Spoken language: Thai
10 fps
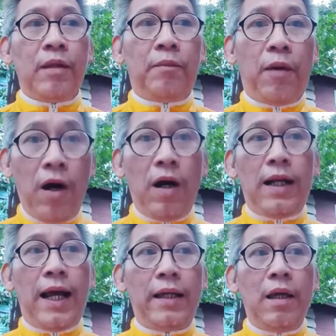เพราะอะ
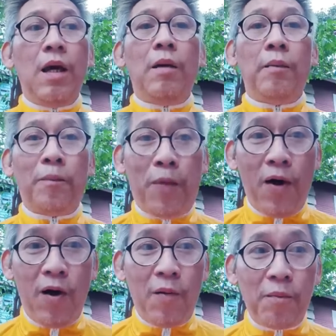ไรเพราะ
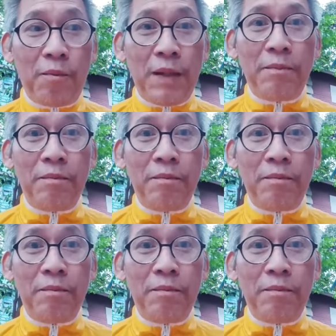มัน